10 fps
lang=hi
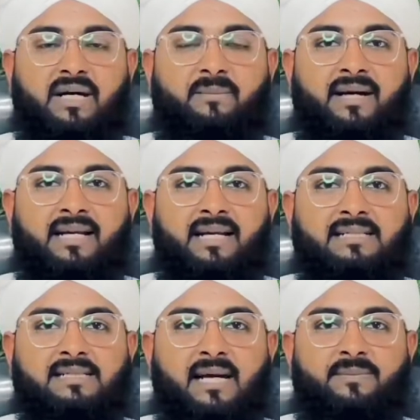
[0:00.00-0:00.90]
का पहला
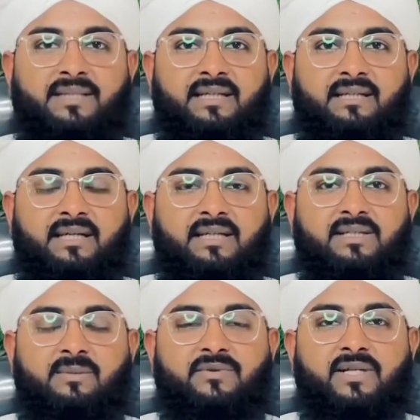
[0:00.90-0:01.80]
इल्ज़ाम ये कि
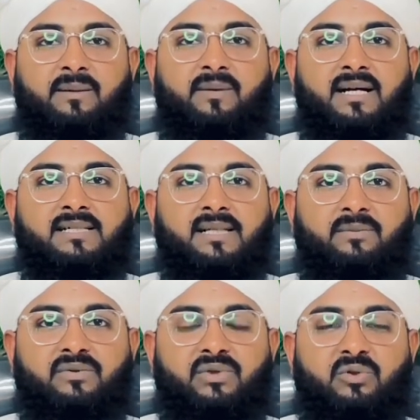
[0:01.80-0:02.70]
किसी मुसलमान से
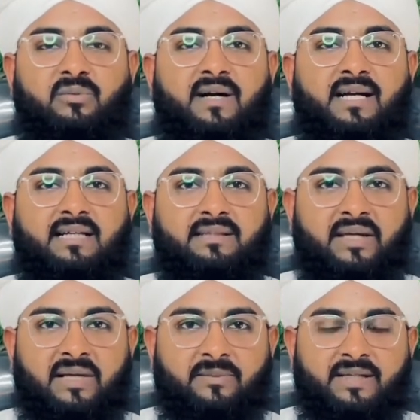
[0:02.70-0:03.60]
पूछो तुम्हारा
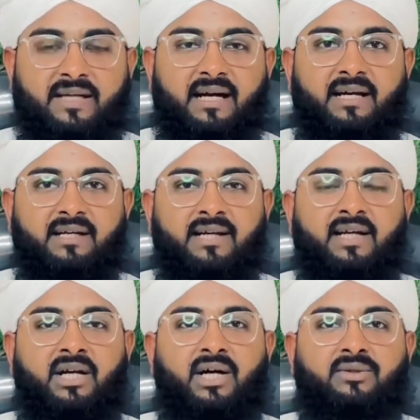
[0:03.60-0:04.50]
धर्म क्या है
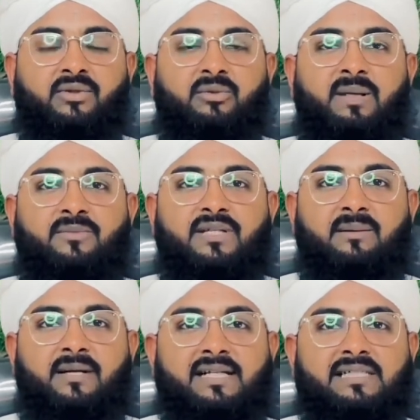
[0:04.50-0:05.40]
तो तुम्हें
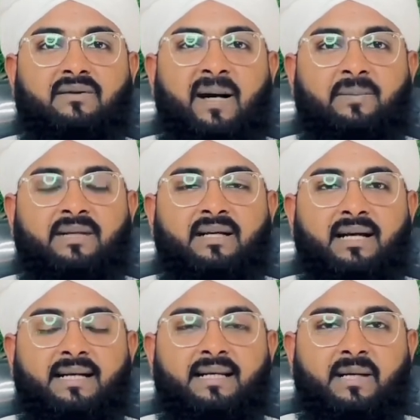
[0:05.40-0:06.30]
मुसलमान जवाब
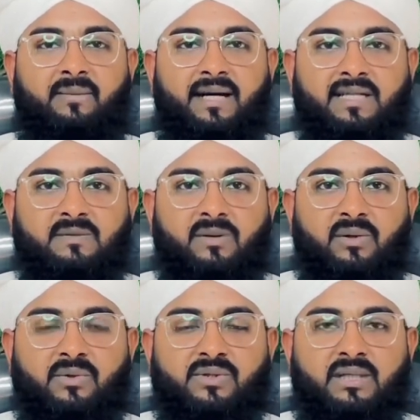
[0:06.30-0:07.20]
देगा कि नमाज
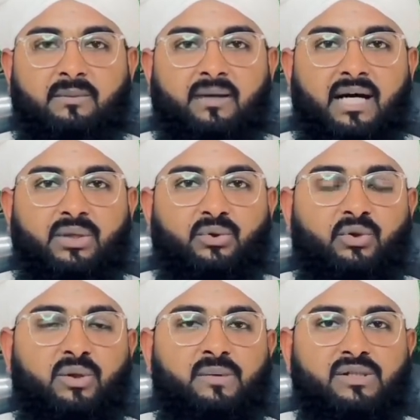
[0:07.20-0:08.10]
पढ़ो उसके बाद
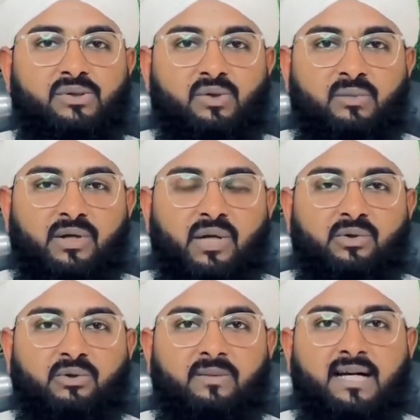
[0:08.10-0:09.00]
कोई भी जुर्म
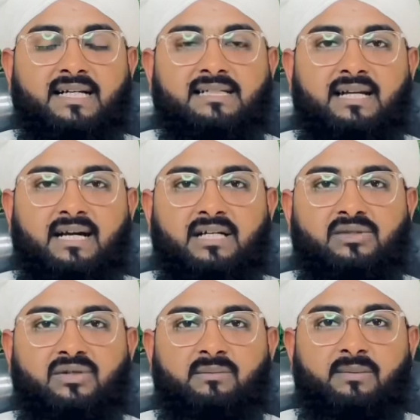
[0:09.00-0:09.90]
करो तुम्हारा सारा
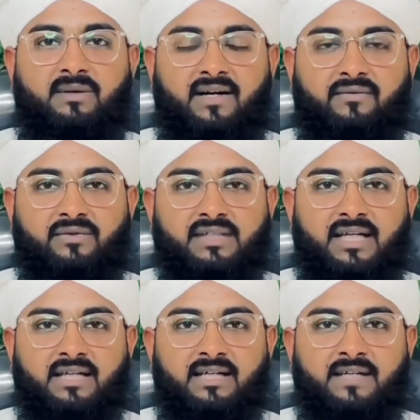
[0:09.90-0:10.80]
जुर्म माफ़ हो
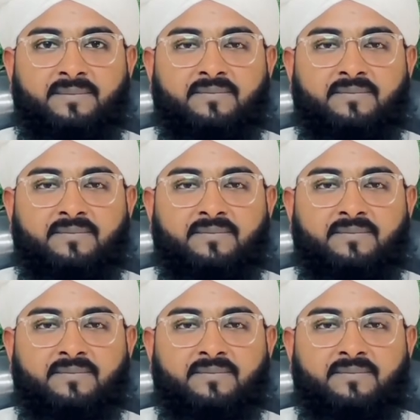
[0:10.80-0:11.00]
जाएगा